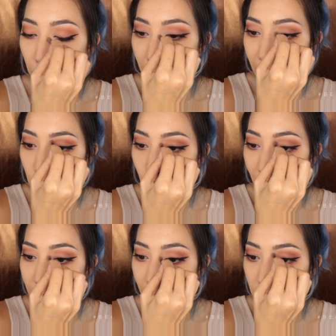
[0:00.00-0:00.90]
把它
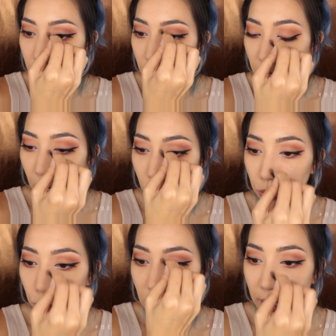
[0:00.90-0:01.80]
刷淡，然后
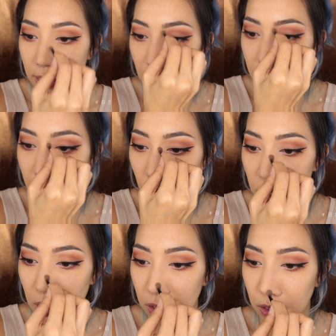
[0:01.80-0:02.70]
尽量在这条
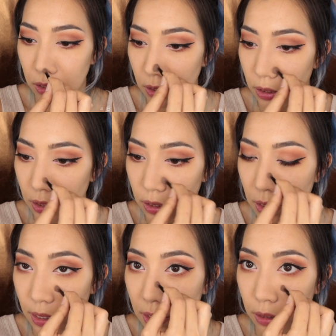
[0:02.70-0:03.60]
线以
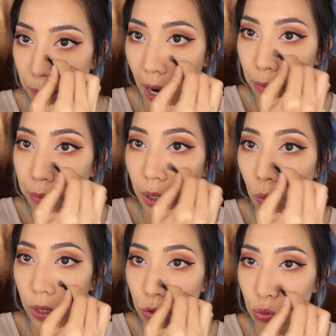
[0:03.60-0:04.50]
以旁边
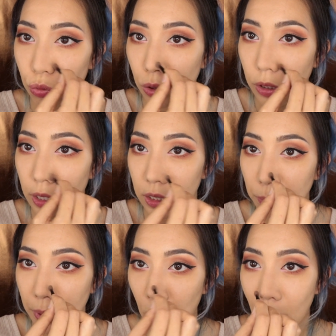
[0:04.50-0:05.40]
为主，你
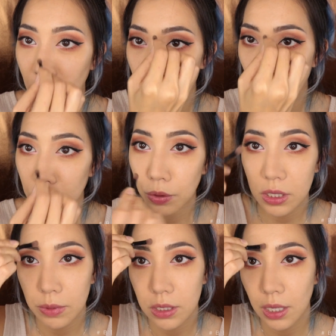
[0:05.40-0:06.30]
不要画到中间，因为
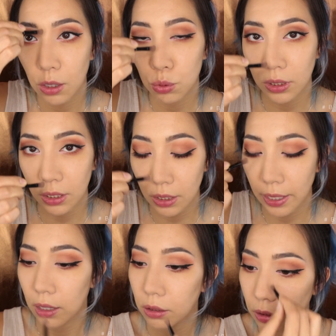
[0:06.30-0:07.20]
这边是要做提
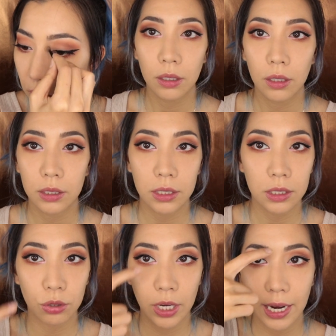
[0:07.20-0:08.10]
亮的。其实
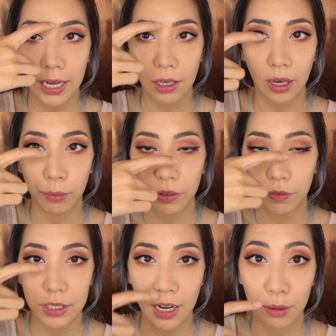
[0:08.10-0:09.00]
就可以看到两边
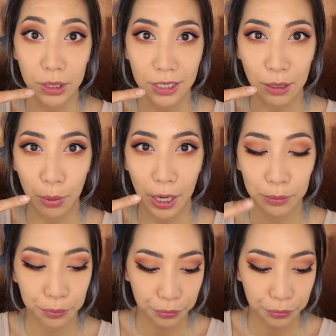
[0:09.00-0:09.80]
非常的明显吧。